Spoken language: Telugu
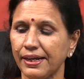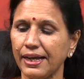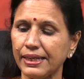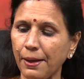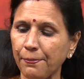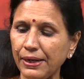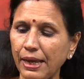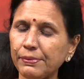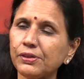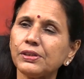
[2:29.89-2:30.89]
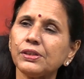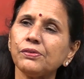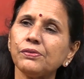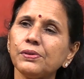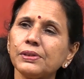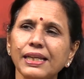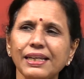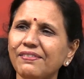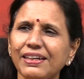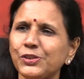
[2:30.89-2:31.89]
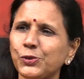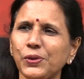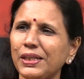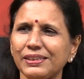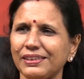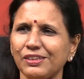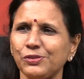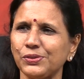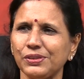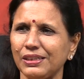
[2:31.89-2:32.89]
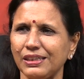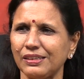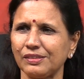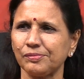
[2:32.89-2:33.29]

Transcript: కానీ ఆ ప్రేమతోటి నువ్వు ఢిల్లీ వెళ్ళి చూడలేదు కదా కూతుర్ని